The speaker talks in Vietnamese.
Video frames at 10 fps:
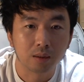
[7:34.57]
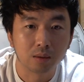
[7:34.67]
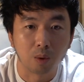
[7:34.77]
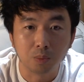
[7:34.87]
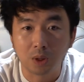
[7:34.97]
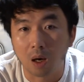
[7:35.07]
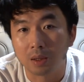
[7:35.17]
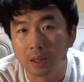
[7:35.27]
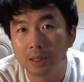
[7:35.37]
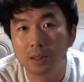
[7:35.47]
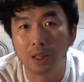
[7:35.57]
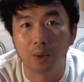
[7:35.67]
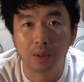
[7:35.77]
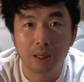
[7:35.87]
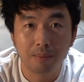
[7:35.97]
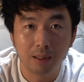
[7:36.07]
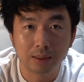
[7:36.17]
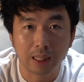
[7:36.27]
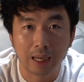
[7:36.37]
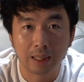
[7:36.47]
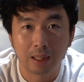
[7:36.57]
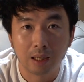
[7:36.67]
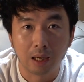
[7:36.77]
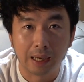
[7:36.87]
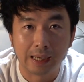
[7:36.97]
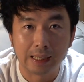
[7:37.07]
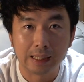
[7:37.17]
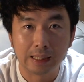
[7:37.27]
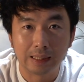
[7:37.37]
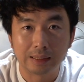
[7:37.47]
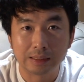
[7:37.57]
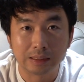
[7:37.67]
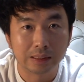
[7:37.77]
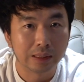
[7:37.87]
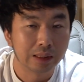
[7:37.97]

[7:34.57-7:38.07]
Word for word: cũng chọn những cái thương hiệu ghế massage uh,